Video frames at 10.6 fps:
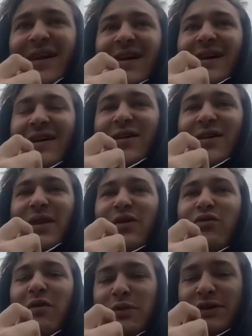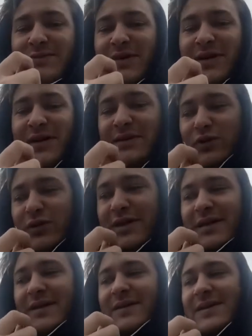А, у меня такой вопрос. Мы тут
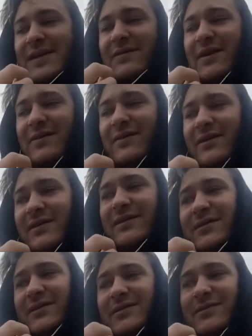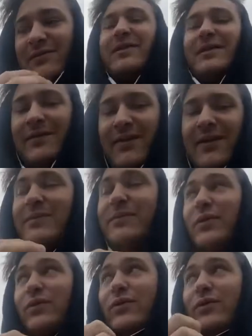разговаривали, вы говорили
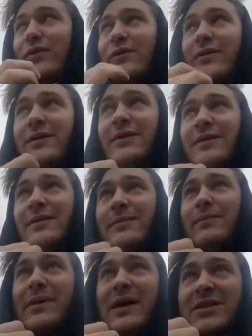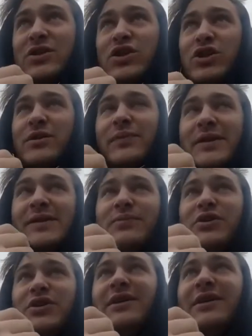про а, месседж, про
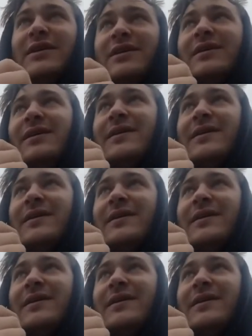сообщение.